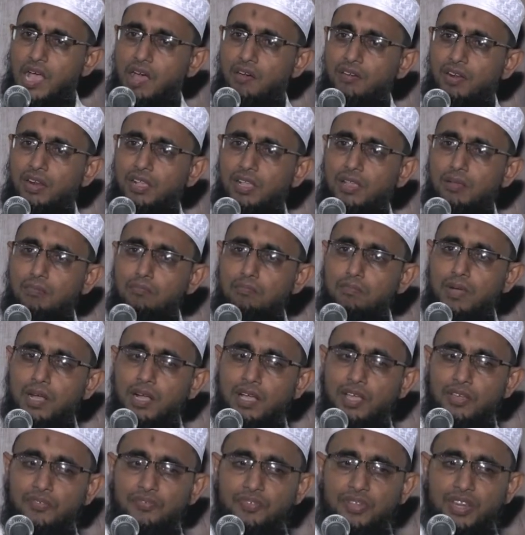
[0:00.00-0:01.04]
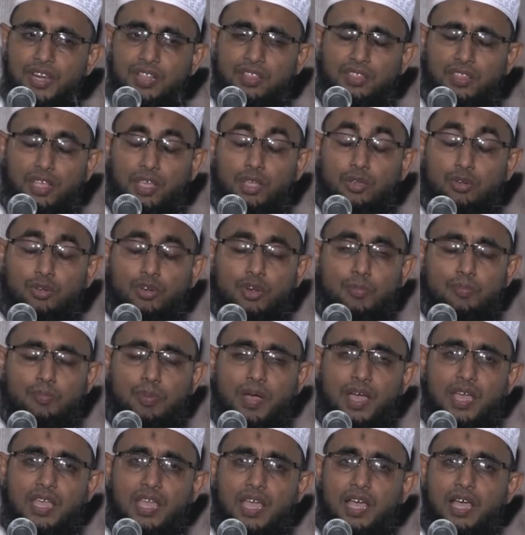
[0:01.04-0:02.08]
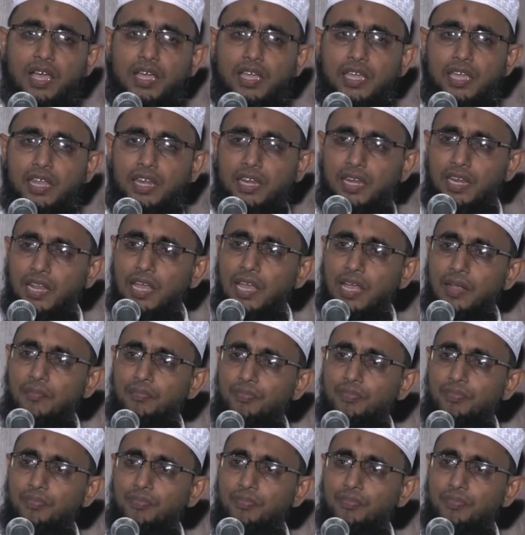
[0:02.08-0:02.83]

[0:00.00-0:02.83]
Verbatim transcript: அவருக்கு மகுஃபிரத்தை கொடுப்பாயாக என்ற